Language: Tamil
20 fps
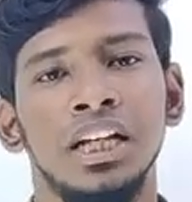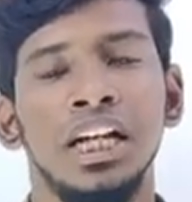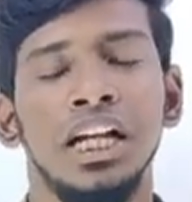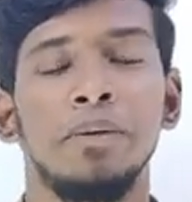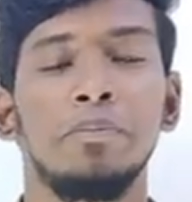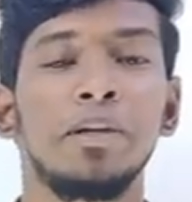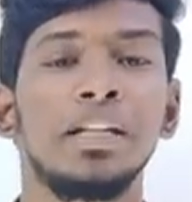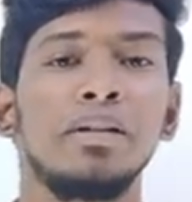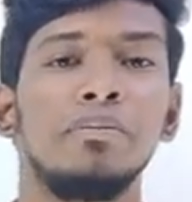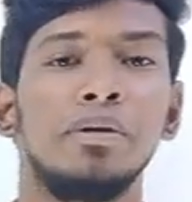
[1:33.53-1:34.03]

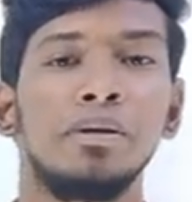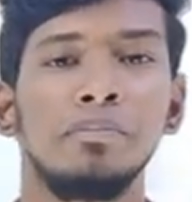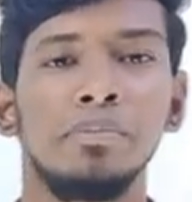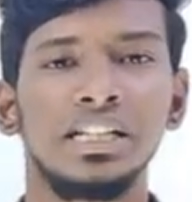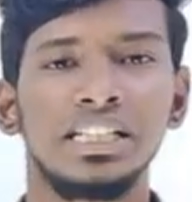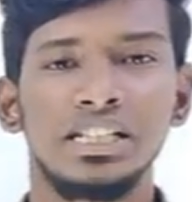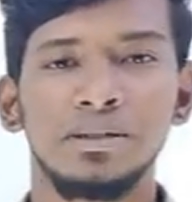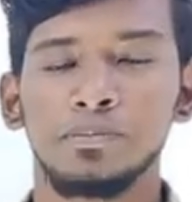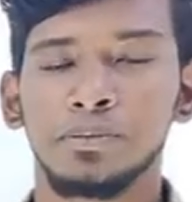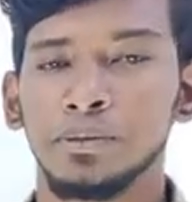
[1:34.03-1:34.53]
இப்போ இந்த
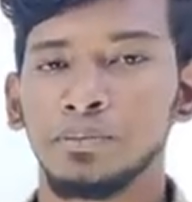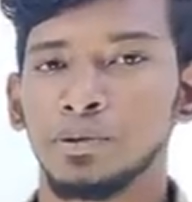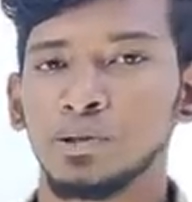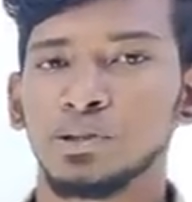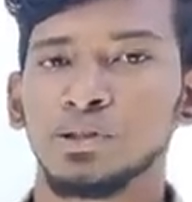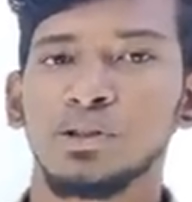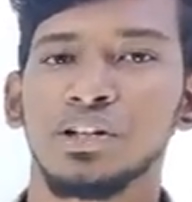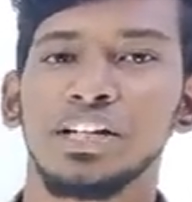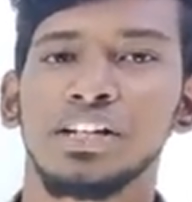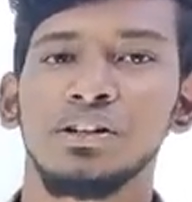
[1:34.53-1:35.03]
மெம்பர்ஷிப்பை
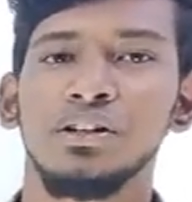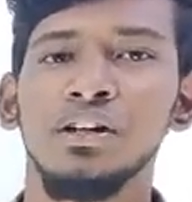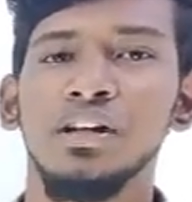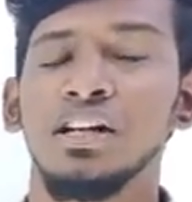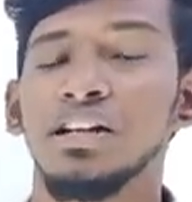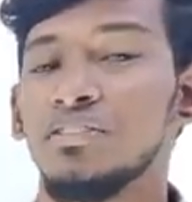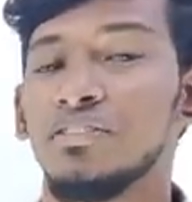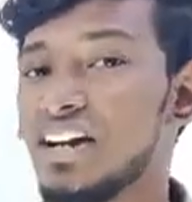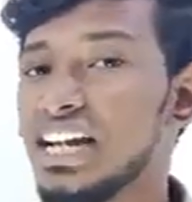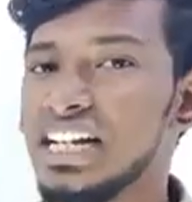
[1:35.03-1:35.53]
பொறுத்த வரைக்கும்
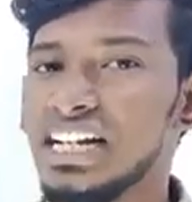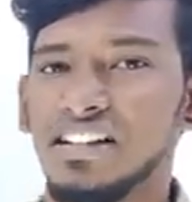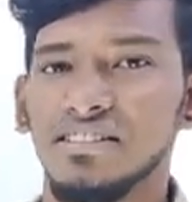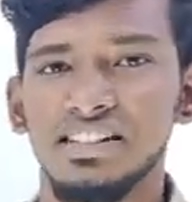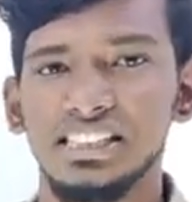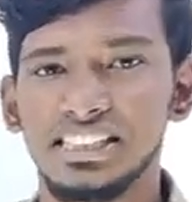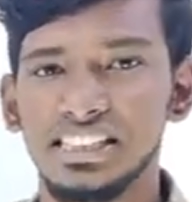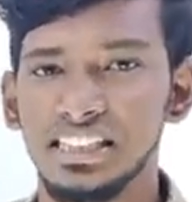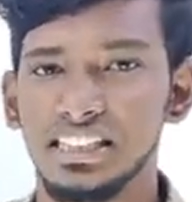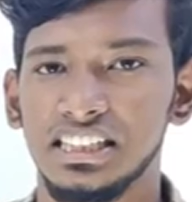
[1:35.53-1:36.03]
ஃபைவ்
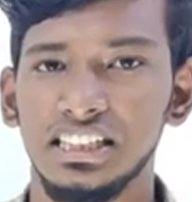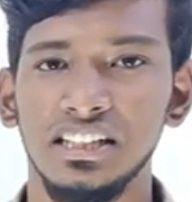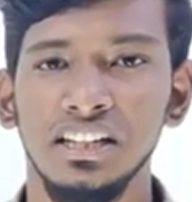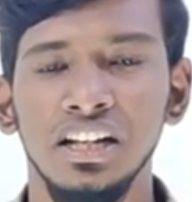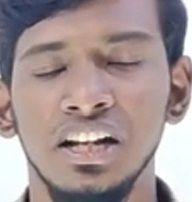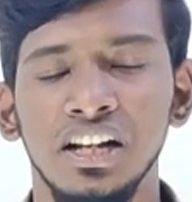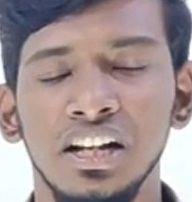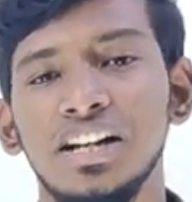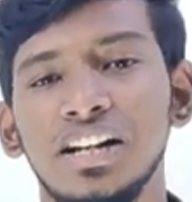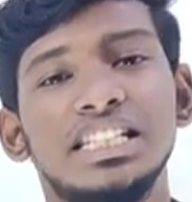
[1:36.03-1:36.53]
லெவல்ஸ் இருக்குது
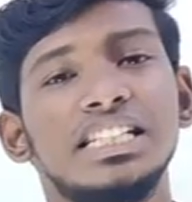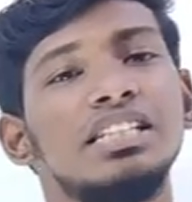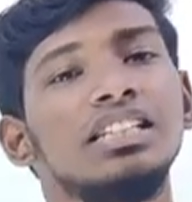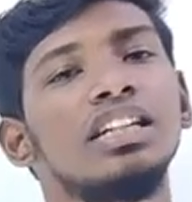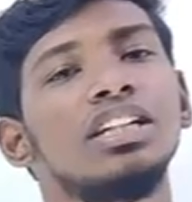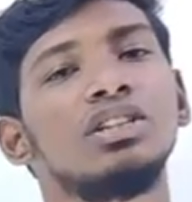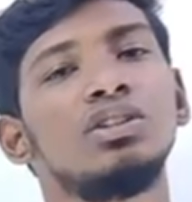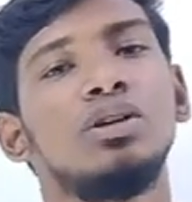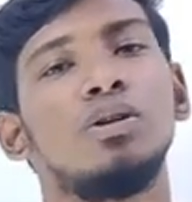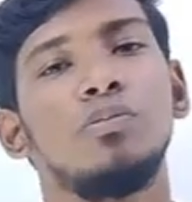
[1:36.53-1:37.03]
ஃபஸ்ட்டு
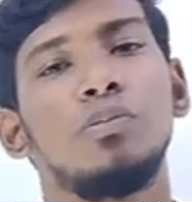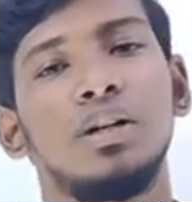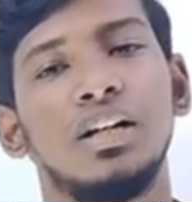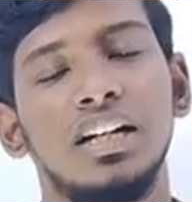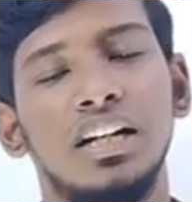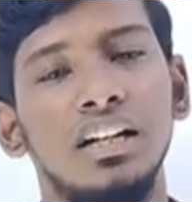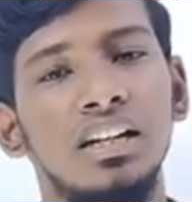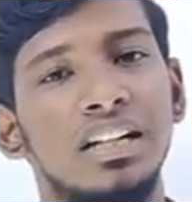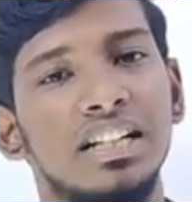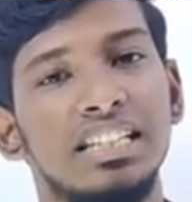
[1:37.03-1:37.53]
எடுத்தோம்
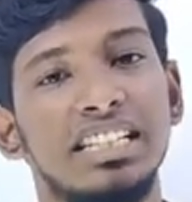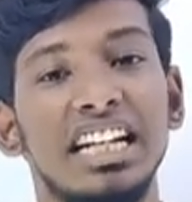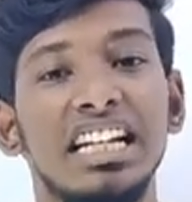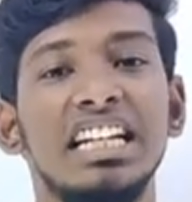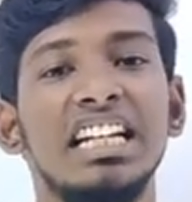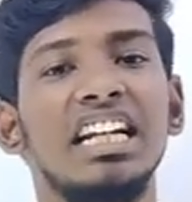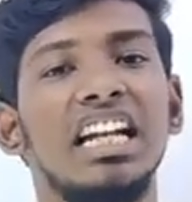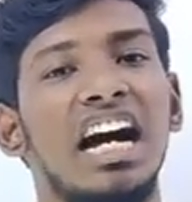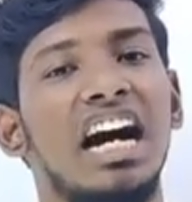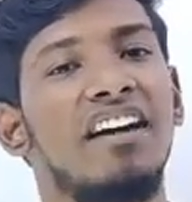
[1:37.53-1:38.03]
அப்படின்னா
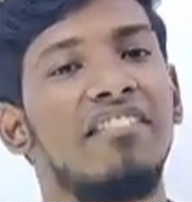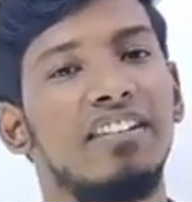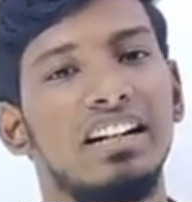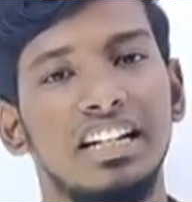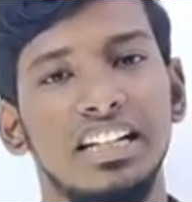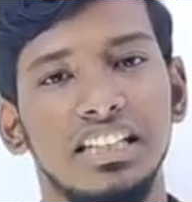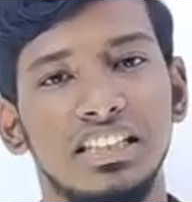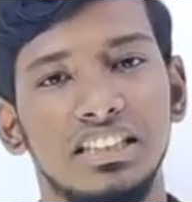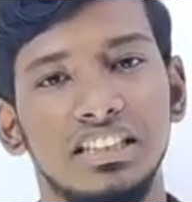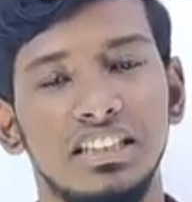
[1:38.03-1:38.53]
ஜென்ரல்
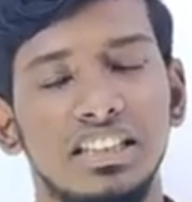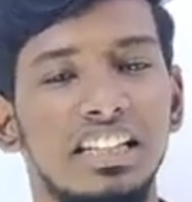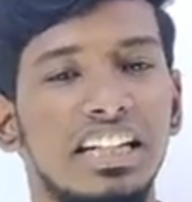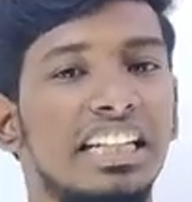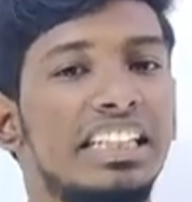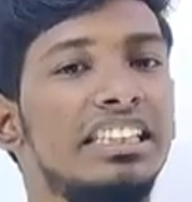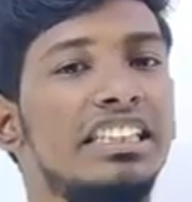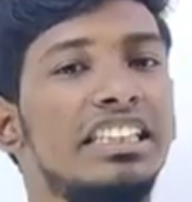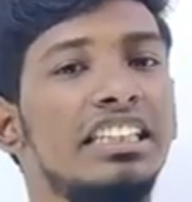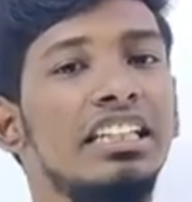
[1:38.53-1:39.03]
அவேர்னஸ்
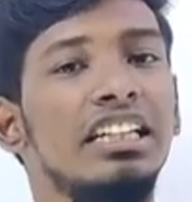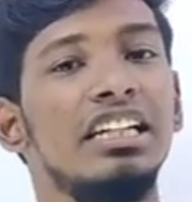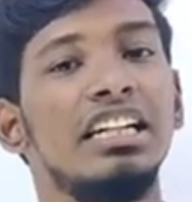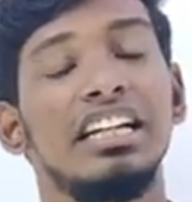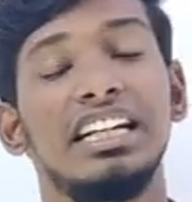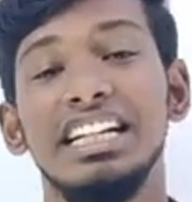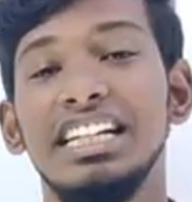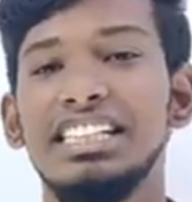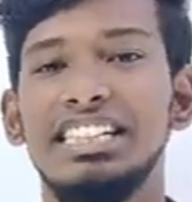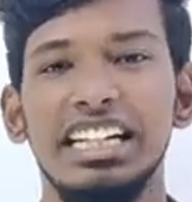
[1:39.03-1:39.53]
நெக்ஸ்ட்டு
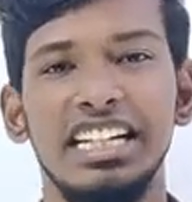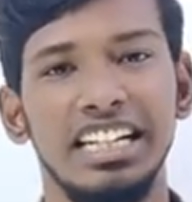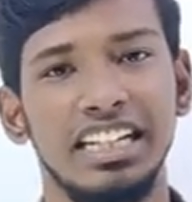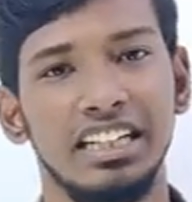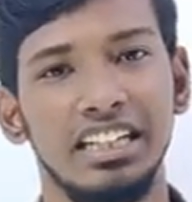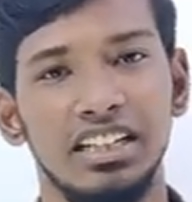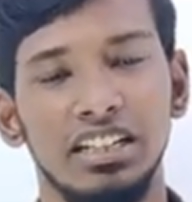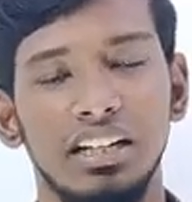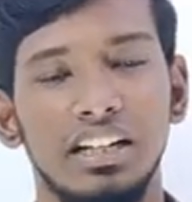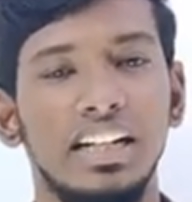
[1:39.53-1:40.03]
ரீசனிங்
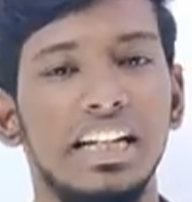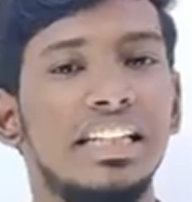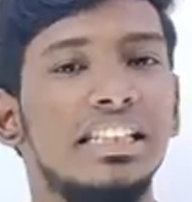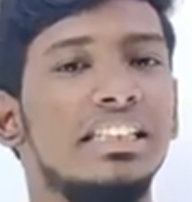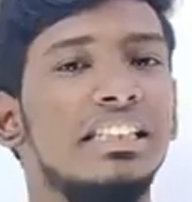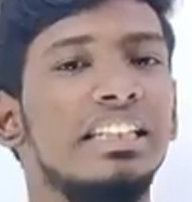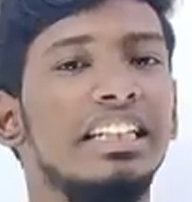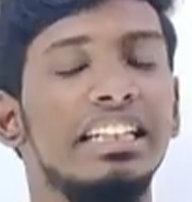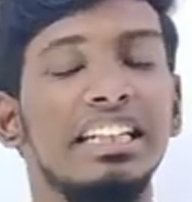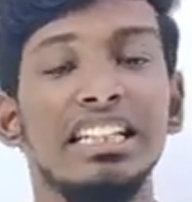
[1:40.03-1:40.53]
நெக்ஸ்ட்
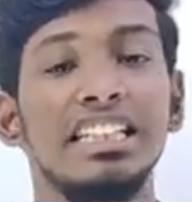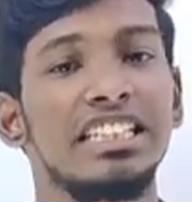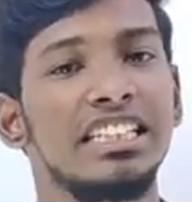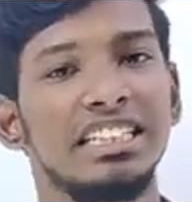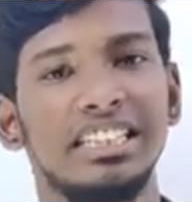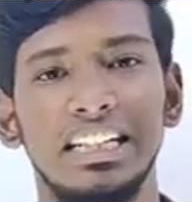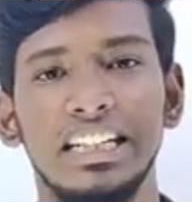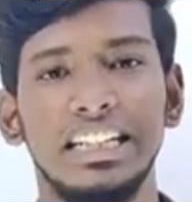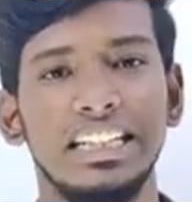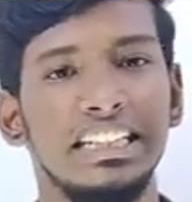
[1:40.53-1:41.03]

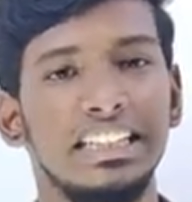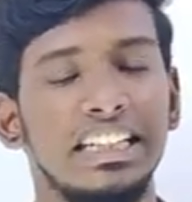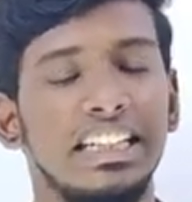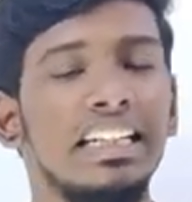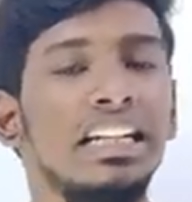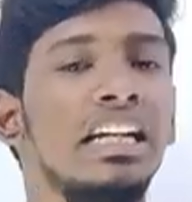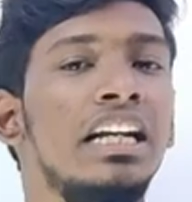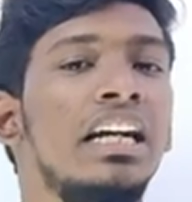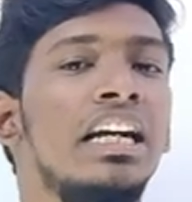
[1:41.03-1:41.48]
இன்டெலிஜென்ஸ் அண்ட் ரீசனிங்